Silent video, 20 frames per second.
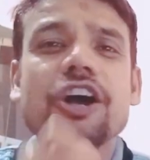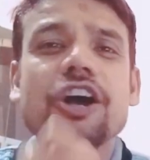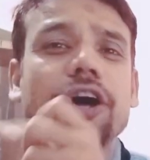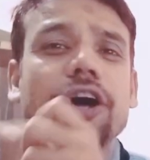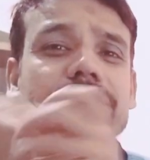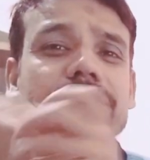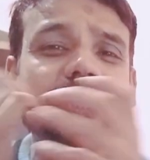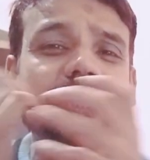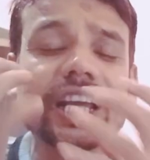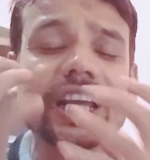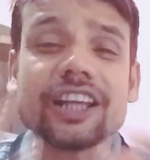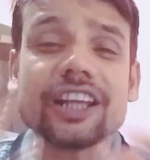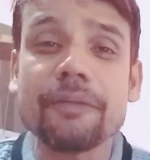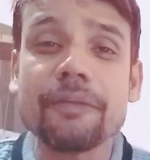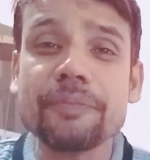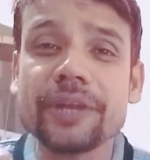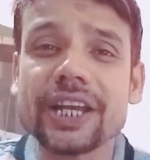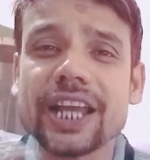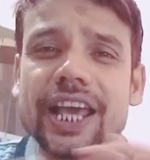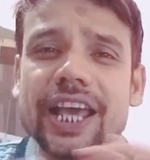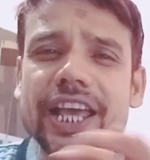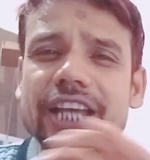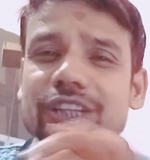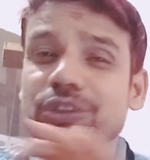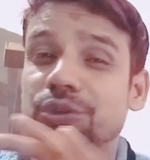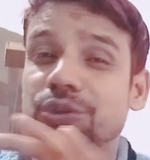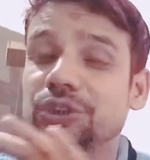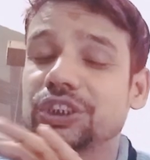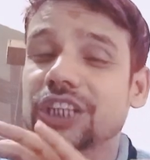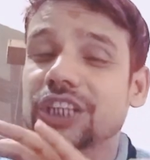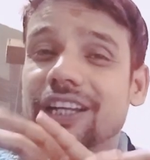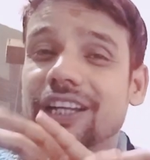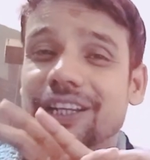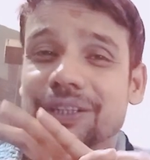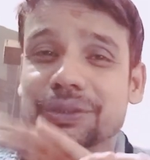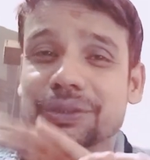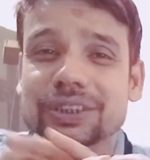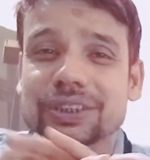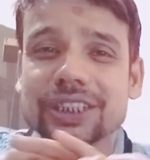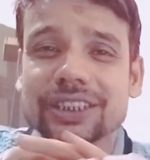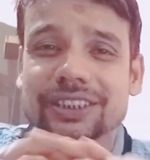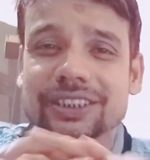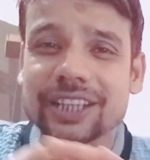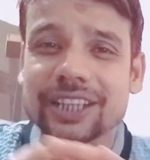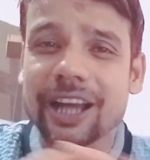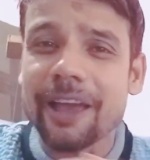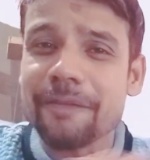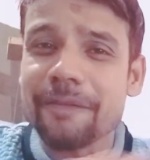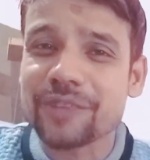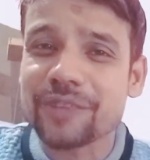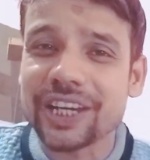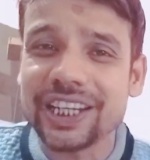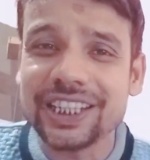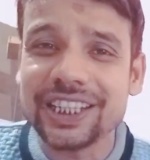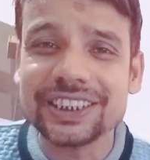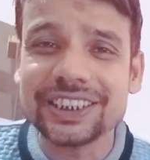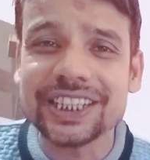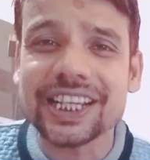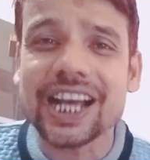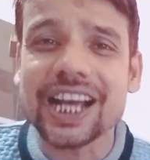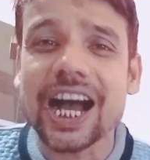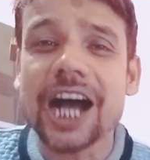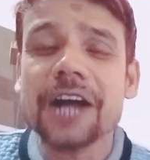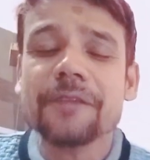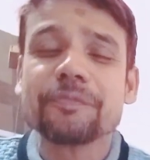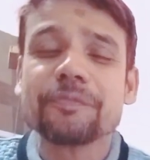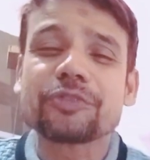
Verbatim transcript: और चैनल में नए हैं तो चैनल को सब्सक्राइब कर लीजिएगा